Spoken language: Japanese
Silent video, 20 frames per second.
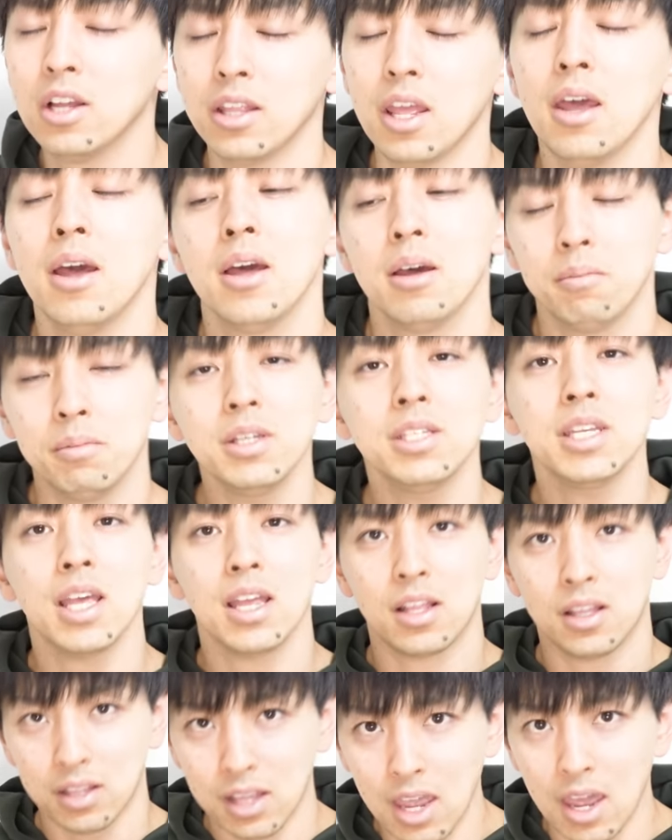ね、見
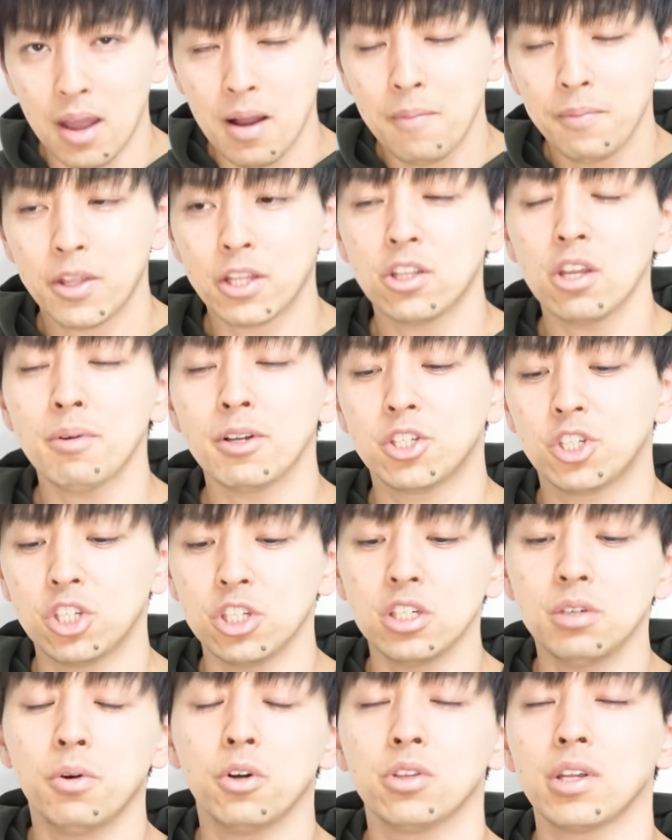せて、例えば
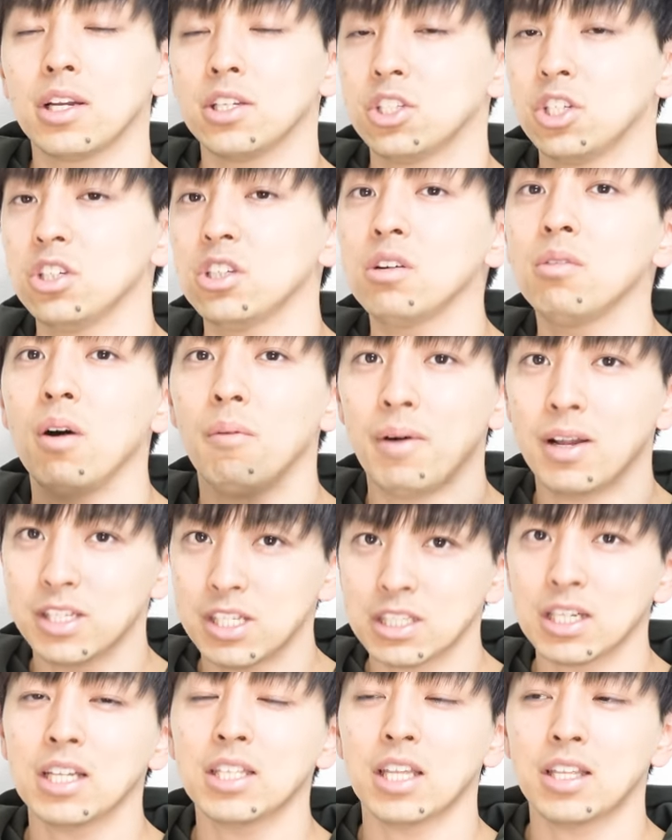10問とか15問間
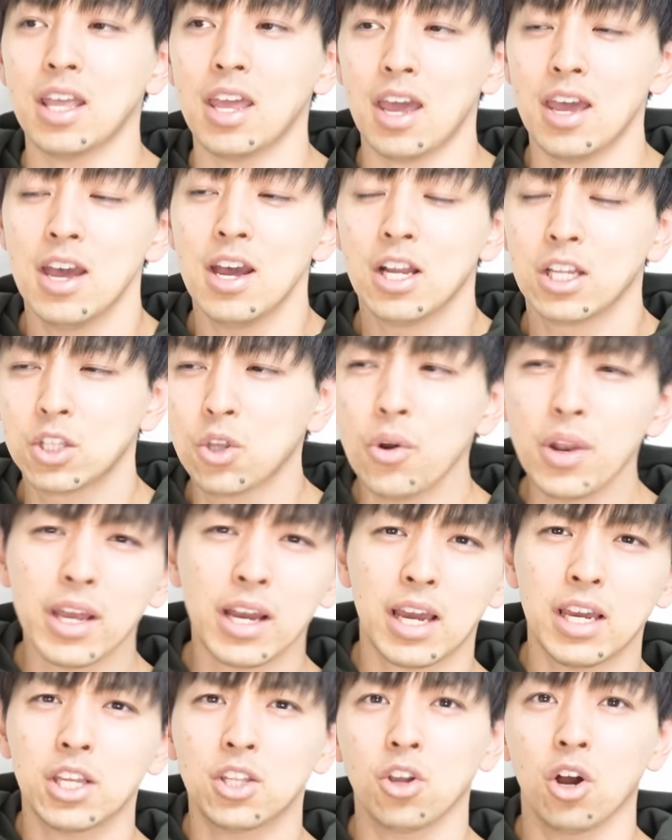違ってて、どれ
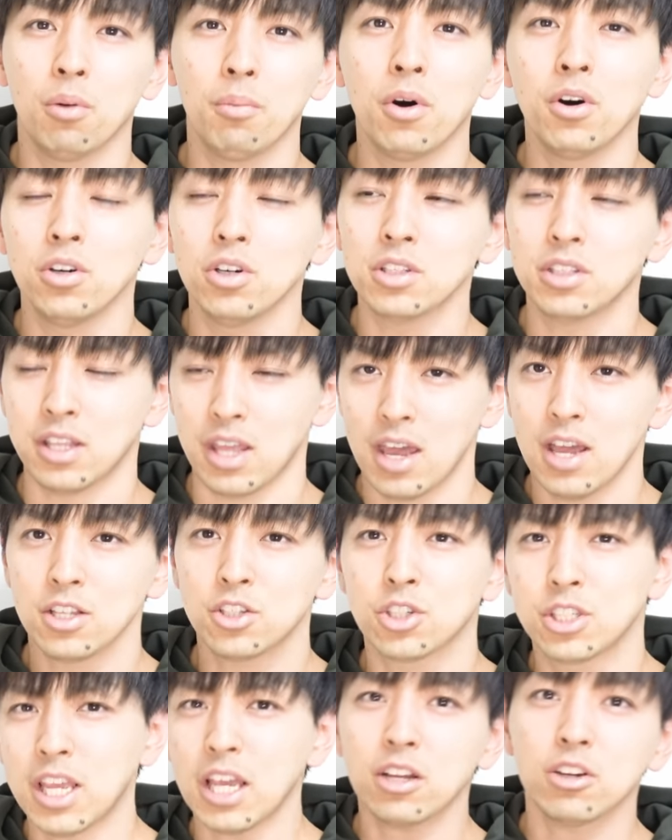がいいと思うって、
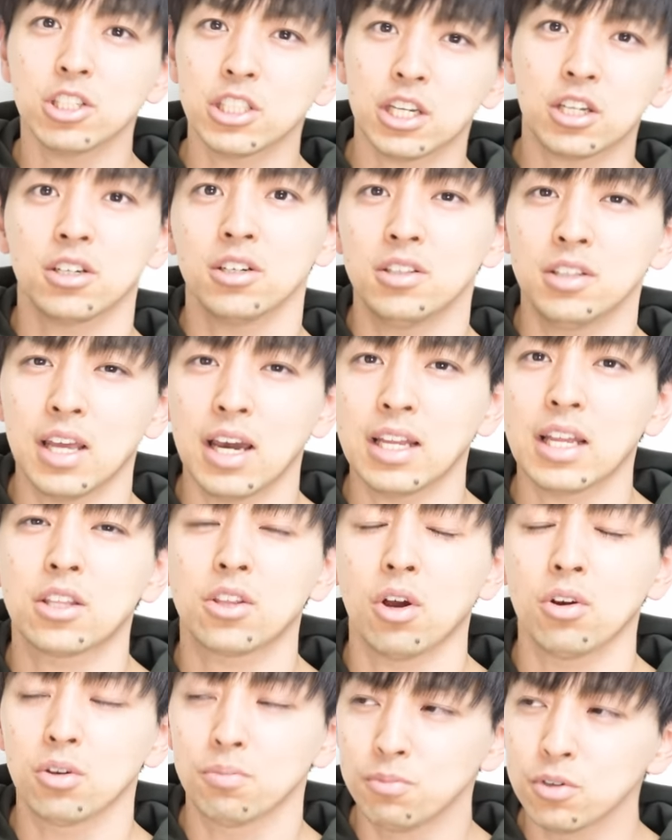ちょ、チェックしてくんないだ
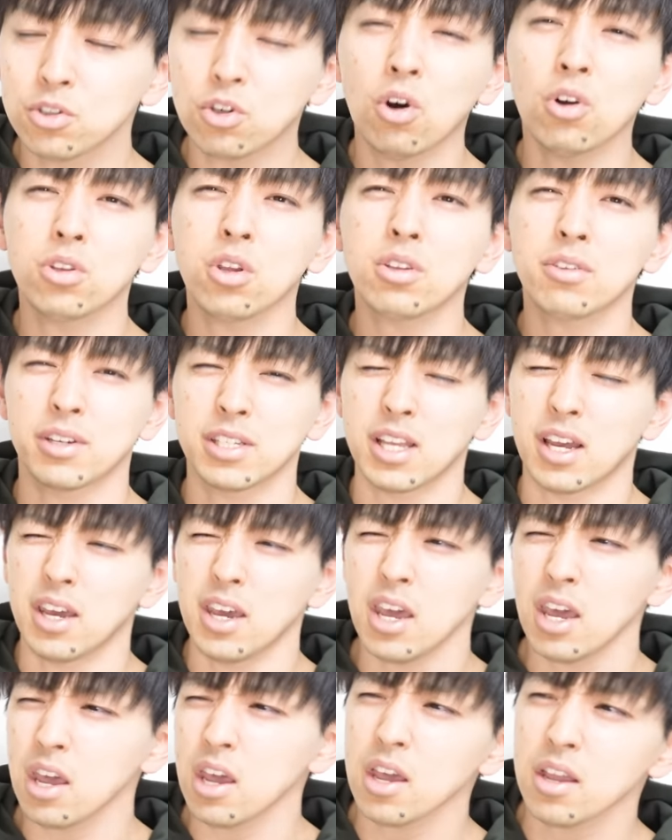と、向こうとってはさ、
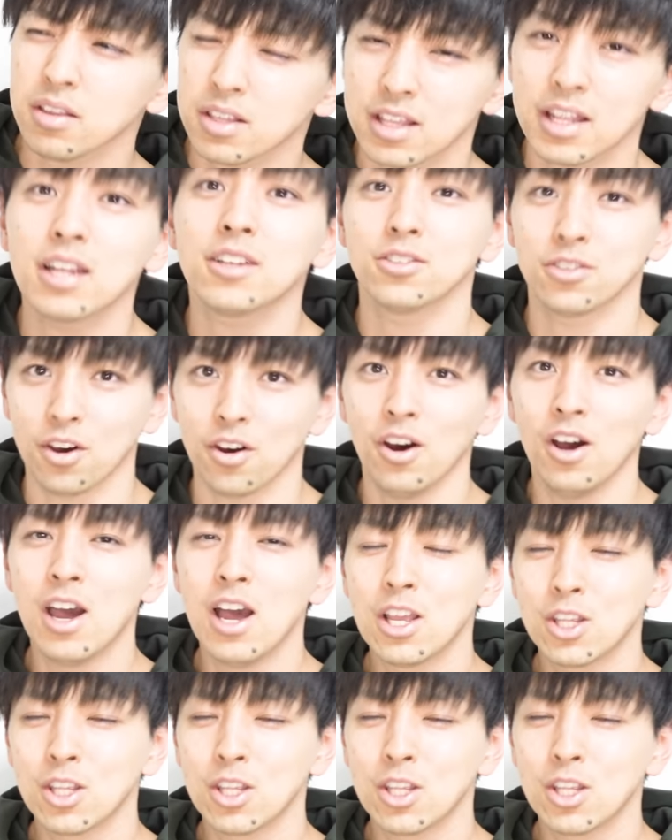えーってなるのよ。